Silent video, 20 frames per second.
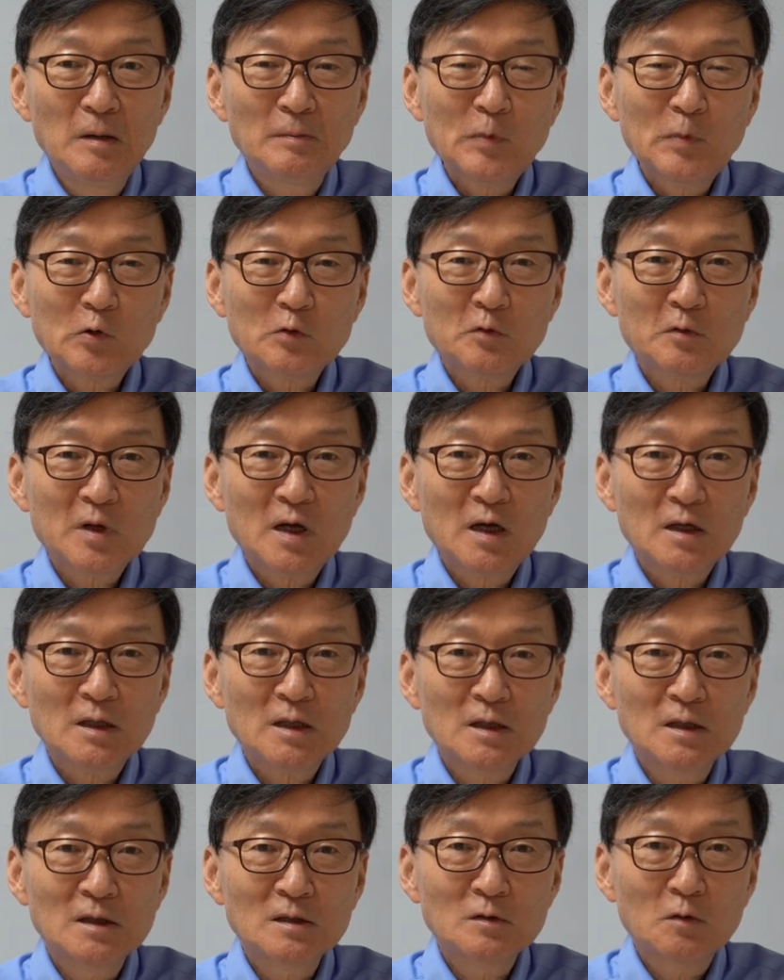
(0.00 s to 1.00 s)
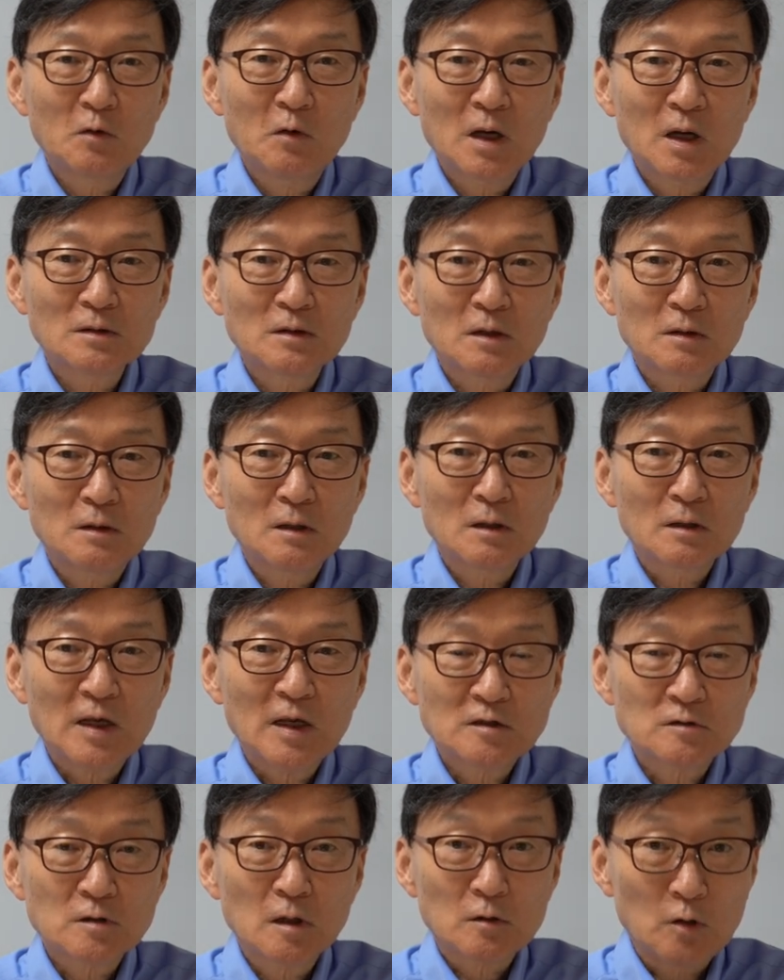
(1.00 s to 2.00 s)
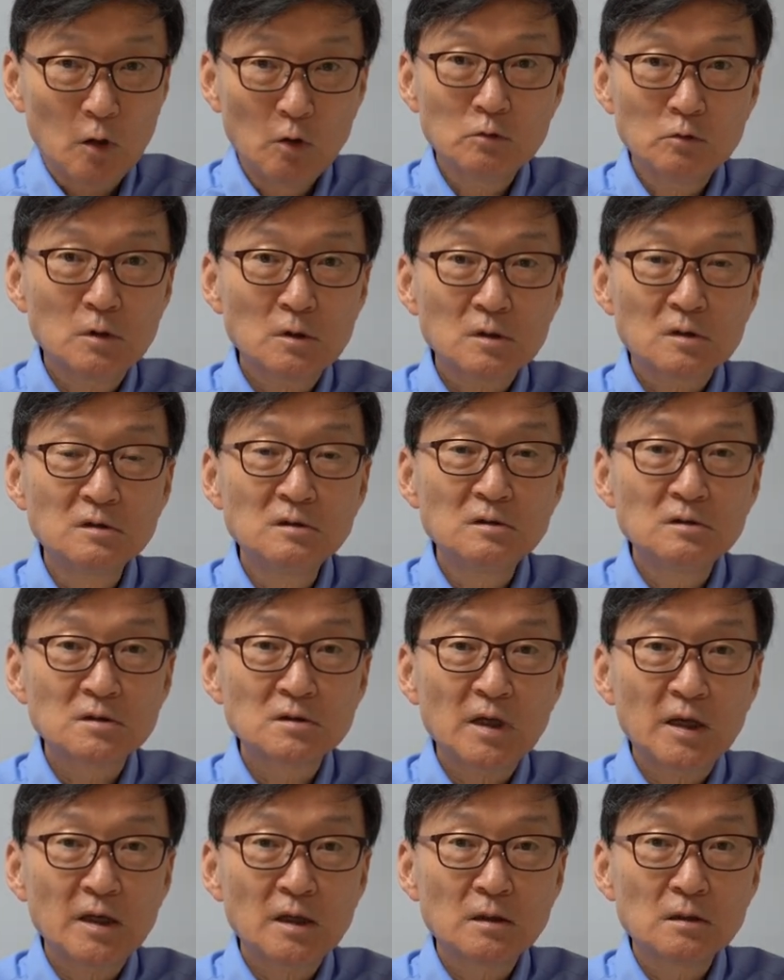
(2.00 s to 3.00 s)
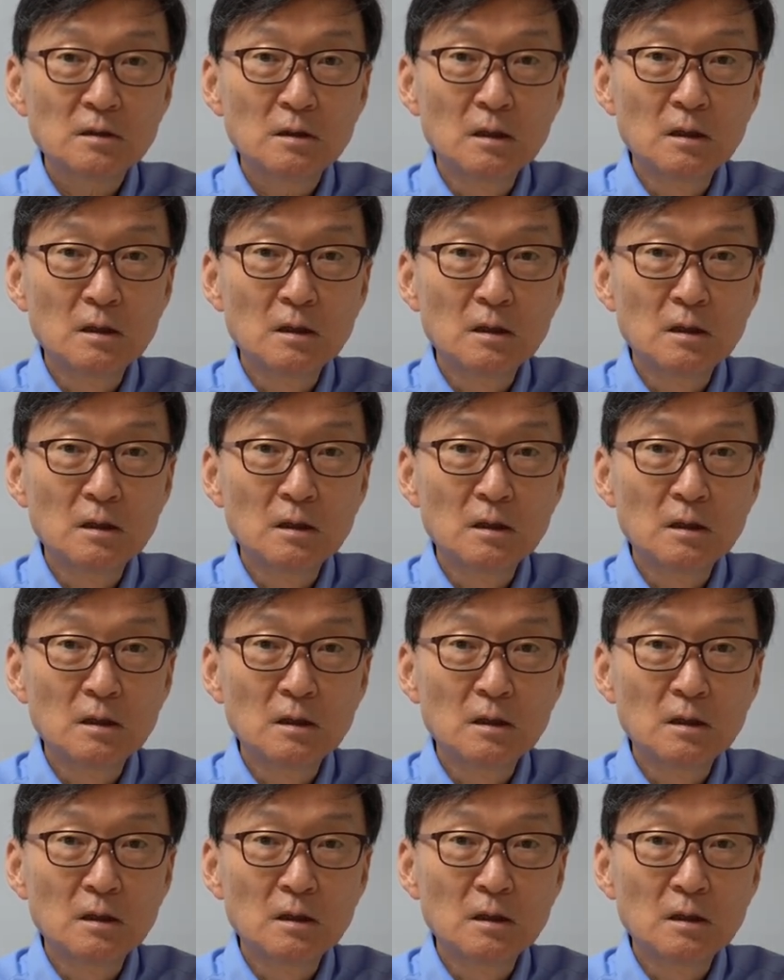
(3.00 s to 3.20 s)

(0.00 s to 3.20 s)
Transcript: 포르투갈이 인도 항로를 개척하고 결국은 근세에